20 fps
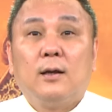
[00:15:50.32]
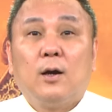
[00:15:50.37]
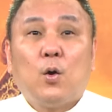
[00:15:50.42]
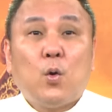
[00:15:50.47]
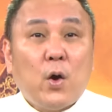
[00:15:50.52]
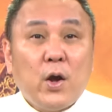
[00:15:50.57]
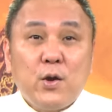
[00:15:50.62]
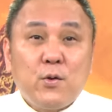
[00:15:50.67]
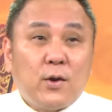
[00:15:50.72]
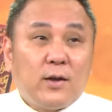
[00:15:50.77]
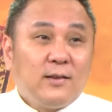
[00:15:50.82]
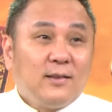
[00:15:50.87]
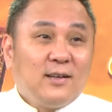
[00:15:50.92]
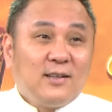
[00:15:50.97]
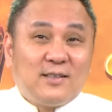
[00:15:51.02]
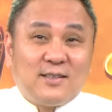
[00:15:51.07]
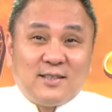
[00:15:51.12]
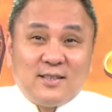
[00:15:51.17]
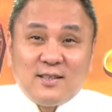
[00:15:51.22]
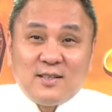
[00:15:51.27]
会员
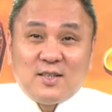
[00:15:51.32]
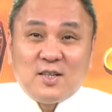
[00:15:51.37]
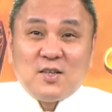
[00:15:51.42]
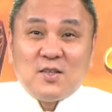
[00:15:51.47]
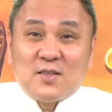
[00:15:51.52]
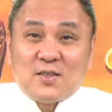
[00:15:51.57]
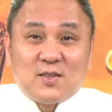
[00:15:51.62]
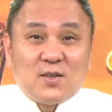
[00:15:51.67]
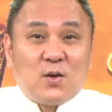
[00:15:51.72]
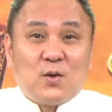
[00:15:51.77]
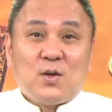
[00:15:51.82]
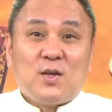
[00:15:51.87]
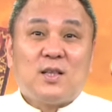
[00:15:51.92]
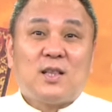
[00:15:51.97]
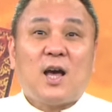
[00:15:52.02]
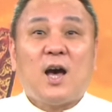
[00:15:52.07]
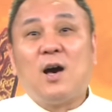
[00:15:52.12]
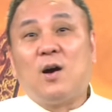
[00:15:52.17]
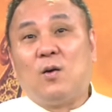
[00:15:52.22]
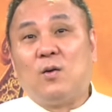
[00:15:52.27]
的资金只有一
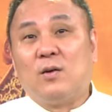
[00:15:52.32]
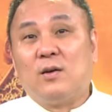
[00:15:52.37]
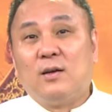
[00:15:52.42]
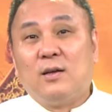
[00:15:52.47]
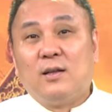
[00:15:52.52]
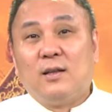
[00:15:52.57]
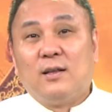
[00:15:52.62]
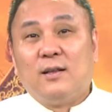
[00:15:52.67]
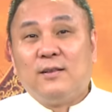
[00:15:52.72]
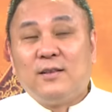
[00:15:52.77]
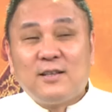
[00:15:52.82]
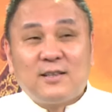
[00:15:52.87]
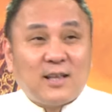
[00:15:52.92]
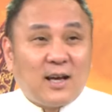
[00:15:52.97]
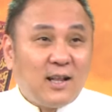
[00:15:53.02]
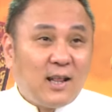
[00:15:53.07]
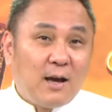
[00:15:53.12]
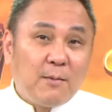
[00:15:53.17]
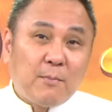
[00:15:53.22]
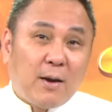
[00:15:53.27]
套，你
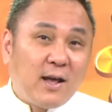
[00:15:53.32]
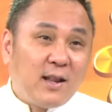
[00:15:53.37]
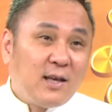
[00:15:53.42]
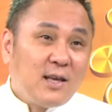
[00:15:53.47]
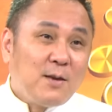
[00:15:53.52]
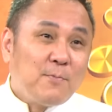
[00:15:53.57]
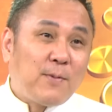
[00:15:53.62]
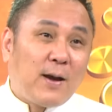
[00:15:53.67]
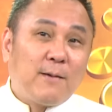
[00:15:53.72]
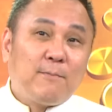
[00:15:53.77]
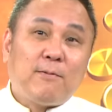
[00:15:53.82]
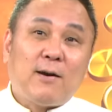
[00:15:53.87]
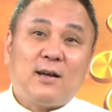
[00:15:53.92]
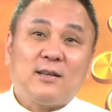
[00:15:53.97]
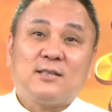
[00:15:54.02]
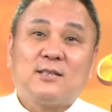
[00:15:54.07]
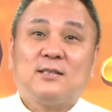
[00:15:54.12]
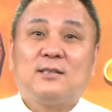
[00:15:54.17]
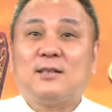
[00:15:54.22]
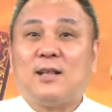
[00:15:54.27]
带他买了一百
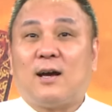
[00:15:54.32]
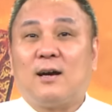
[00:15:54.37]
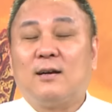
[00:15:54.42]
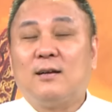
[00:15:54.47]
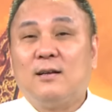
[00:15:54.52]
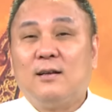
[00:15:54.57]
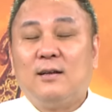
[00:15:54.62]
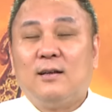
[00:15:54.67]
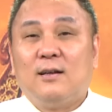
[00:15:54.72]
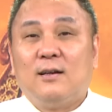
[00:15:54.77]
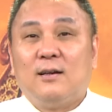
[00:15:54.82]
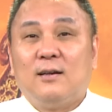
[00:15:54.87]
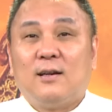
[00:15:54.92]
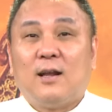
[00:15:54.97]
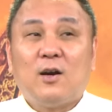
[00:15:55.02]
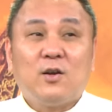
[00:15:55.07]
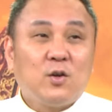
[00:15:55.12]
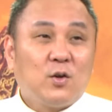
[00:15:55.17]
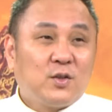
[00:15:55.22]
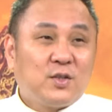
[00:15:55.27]
八十档，
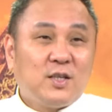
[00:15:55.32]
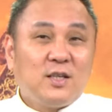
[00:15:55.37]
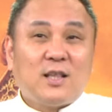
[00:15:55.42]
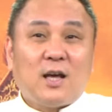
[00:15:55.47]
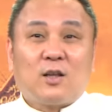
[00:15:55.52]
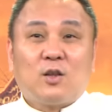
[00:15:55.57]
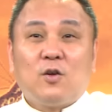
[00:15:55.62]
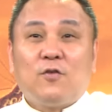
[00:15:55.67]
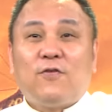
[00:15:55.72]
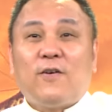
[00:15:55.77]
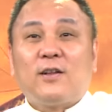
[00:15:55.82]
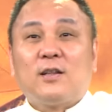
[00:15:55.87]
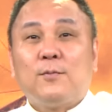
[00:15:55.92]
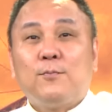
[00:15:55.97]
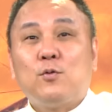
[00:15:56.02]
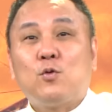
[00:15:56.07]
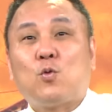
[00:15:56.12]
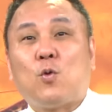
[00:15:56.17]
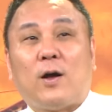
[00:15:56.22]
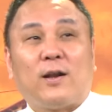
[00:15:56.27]
然后有几档都放了
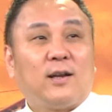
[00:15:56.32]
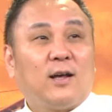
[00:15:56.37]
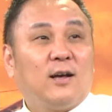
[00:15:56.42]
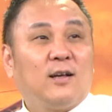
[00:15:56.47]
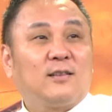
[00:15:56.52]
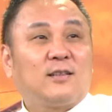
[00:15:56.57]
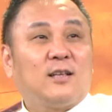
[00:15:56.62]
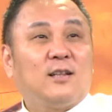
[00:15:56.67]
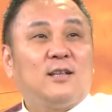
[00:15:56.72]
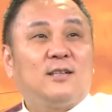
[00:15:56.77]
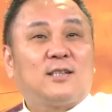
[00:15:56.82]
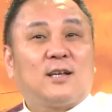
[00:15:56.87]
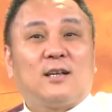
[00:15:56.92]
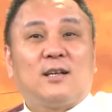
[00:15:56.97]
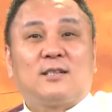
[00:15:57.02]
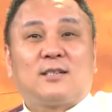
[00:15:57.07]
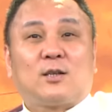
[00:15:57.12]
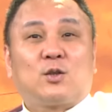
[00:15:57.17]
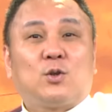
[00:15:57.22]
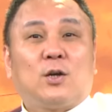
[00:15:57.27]
不管，然后天天涨
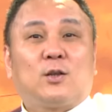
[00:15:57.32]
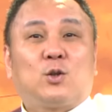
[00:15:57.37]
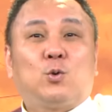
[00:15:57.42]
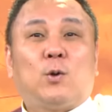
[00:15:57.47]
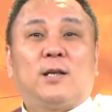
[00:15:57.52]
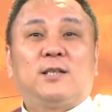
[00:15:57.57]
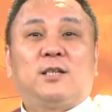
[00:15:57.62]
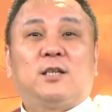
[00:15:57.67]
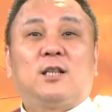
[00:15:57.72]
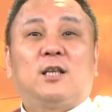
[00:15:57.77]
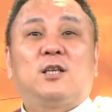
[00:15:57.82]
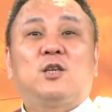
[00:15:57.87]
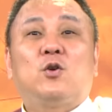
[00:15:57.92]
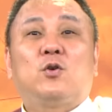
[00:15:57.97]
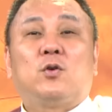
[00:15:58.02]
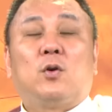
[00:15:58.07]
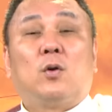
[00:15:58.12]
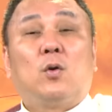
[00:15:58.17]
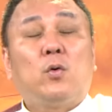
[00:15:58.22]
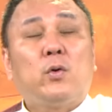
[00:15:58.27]
啊涨出来，突然间呢
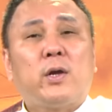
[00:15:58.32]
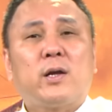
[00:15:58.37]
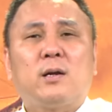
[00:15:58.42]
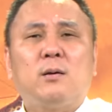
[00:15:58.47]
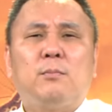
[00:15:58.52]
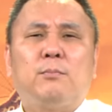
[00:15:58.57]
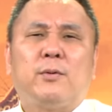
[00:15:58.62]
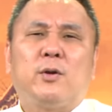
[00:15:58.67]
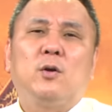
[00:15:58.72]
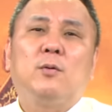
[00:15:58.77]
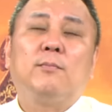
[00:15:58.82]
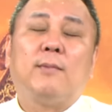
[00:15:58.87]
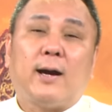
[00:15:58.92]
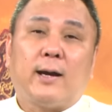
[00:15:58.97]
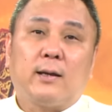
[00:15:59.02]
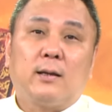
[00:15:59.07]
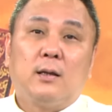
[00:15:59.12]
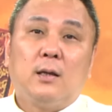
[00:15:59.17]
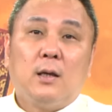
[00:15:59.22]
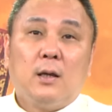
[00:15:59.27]
又有会员根本没有
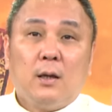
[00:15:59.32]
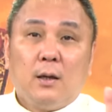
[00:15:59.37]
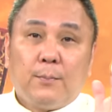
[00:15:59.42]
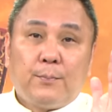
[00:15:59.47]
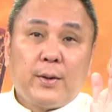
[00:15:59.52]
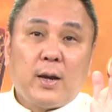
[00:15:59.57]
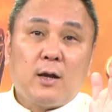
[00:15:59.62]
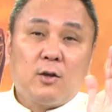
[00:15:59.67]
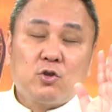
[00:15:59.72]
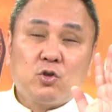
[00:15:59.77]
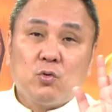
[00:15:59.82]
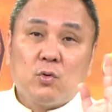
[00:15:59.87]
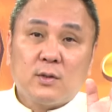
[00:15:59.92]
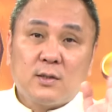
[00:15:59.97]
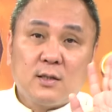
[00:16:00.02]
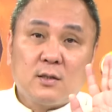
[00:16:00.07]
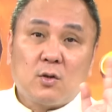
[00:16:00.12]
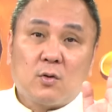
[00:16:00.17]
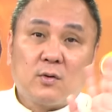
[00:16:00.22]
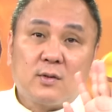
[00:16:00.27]
买，不要做
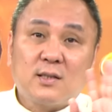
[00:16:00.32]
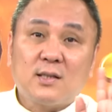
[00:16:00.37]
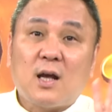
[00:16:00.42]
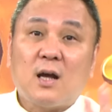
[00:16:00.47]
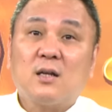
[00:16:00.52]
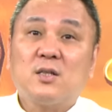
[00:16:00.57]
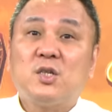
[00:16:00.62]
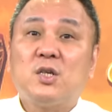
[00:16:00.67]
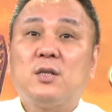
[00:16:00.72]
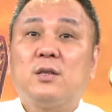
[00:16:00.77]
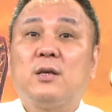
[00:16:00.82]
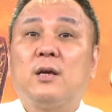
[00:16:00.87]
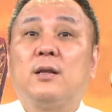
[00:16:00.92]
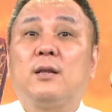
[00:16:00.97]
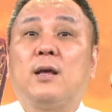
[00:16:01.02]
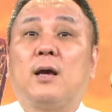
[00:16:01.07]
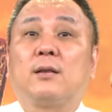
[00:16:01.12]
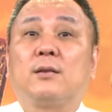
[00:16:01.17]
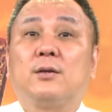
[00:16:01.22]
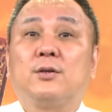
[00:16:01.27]
这种丧尽
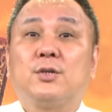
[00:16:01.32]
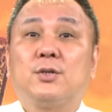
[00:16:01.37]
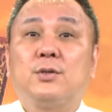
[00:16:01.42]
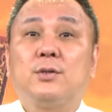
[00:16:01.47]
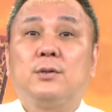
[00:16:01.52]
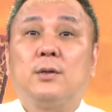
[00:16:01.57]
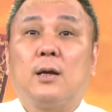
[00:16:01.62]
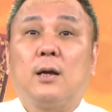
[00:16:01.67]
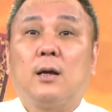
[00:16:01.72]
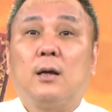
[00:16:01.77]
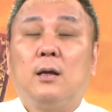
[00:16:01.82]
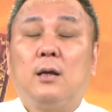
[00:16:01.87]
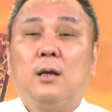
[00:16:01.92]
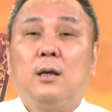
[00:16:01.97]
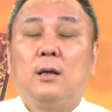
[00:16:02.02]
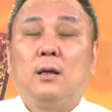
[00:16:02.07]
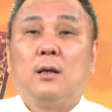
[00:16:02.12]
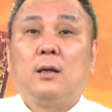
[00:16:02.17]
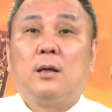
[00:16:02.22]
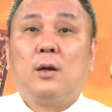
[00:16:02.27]
天良的事啊！
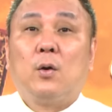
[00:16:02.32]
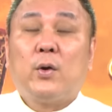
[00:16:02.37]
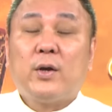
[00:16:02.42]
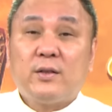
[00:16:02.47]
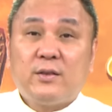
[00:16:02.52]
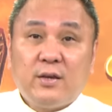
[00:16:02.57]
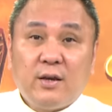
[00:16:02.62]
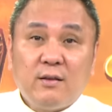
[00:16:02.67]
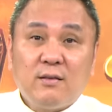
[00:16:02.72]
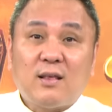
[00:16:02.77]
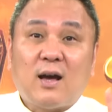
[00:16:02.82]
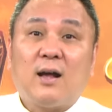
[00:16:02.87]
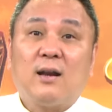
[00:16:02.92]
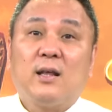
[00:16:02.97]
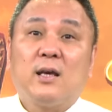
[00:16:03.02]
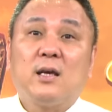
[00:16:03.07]
会天打